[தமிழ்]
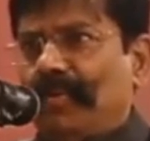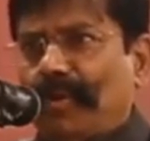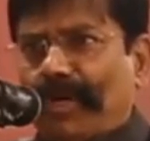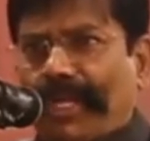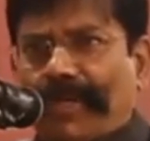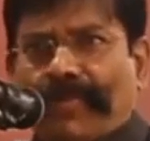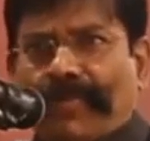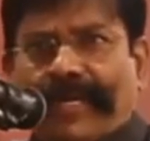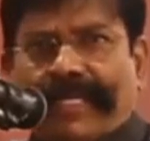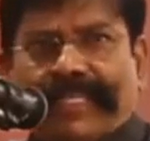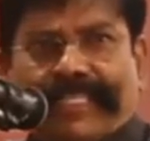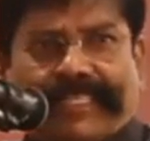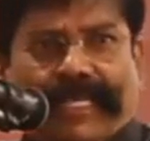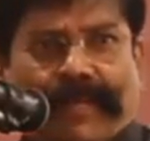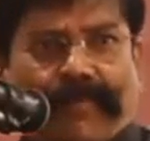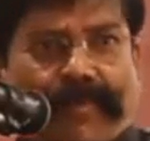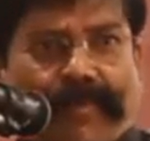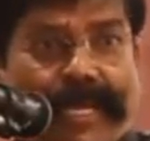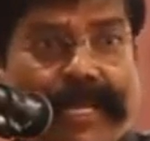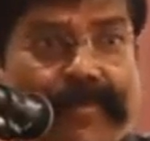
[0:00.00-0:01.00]
குறை
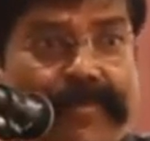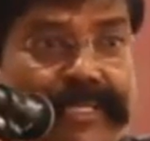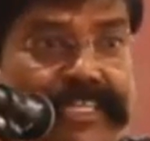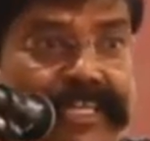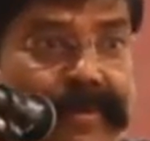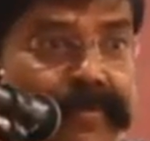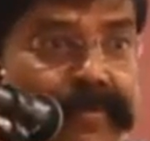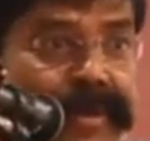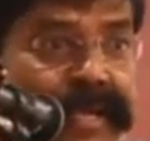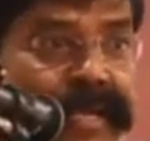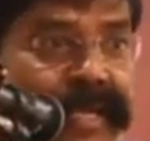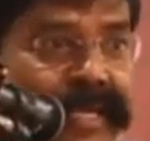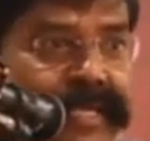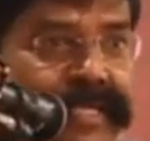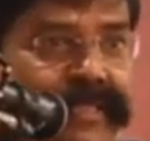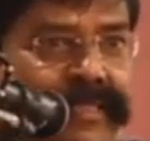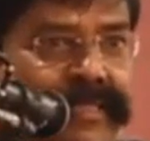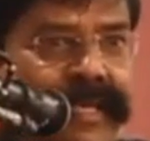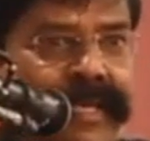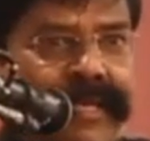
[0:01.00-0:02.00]
மாதத்தில் பிள்ளை பெற்ற
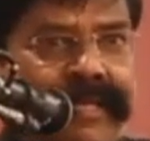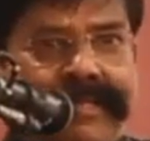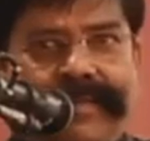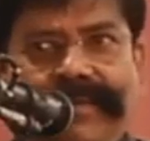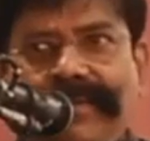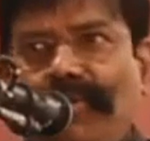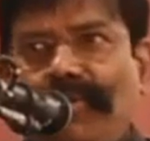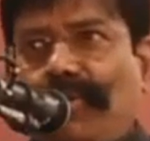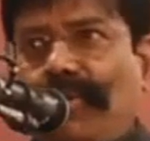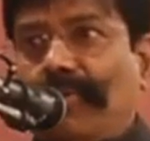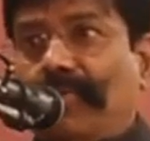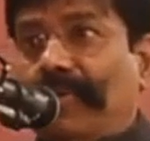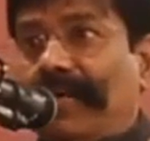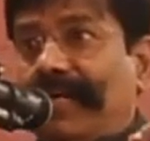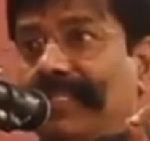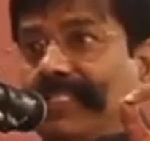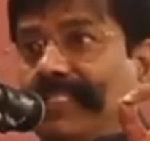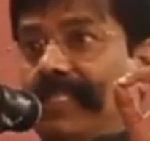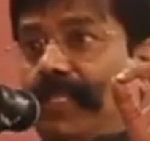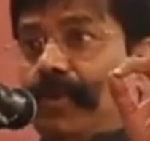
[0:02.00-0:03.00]
பெண்ணுக்குத்தான் ஒரு
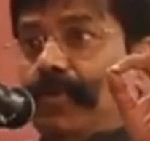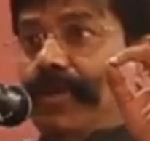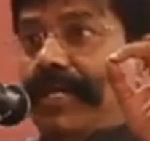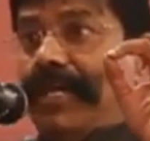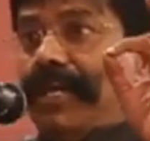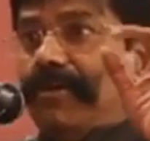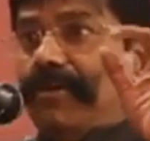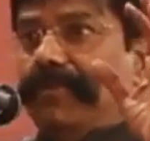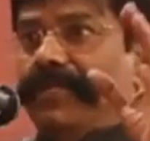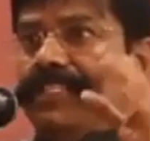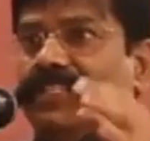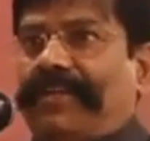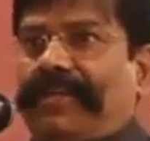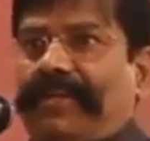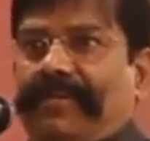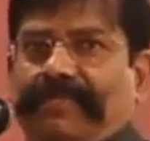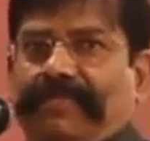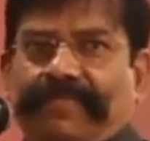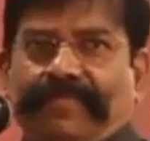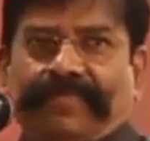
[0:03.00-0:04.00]
மாதத்தினுடைய அருமை
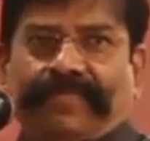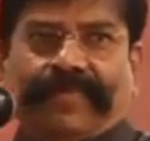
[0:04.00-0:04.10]
தெரியும்